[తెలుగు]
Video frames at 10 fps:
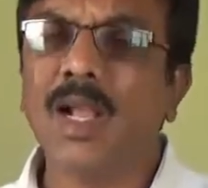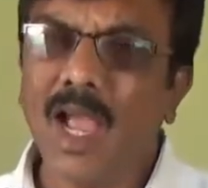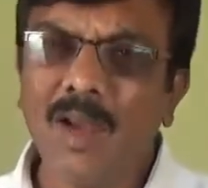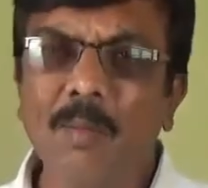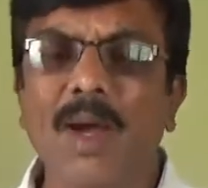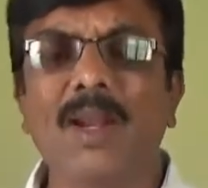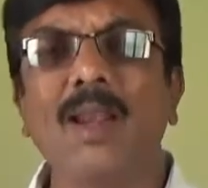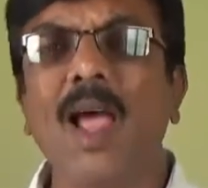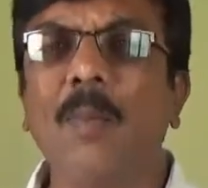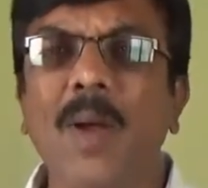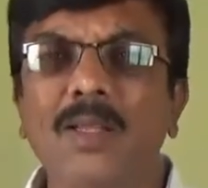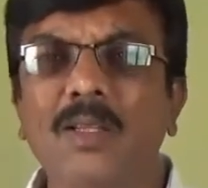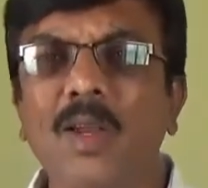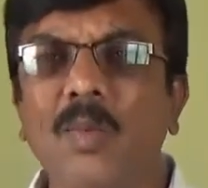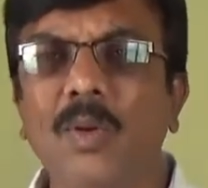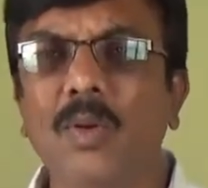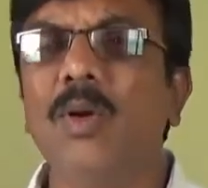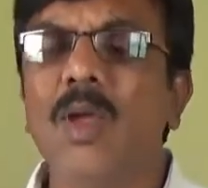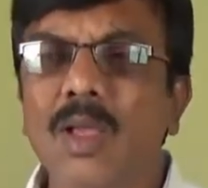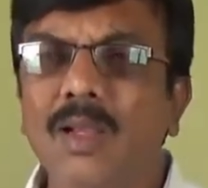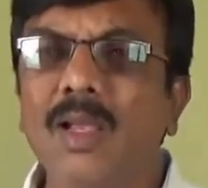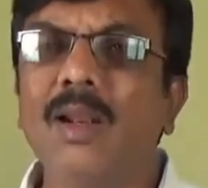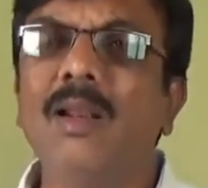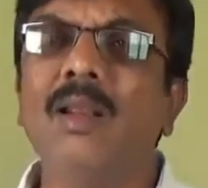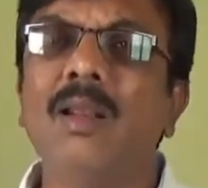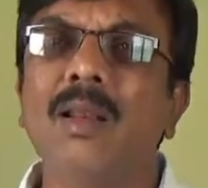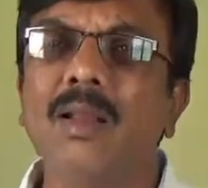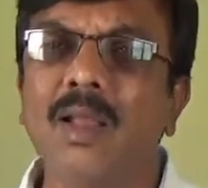కానీ మరలా పాత తలుపులు కిర్ర్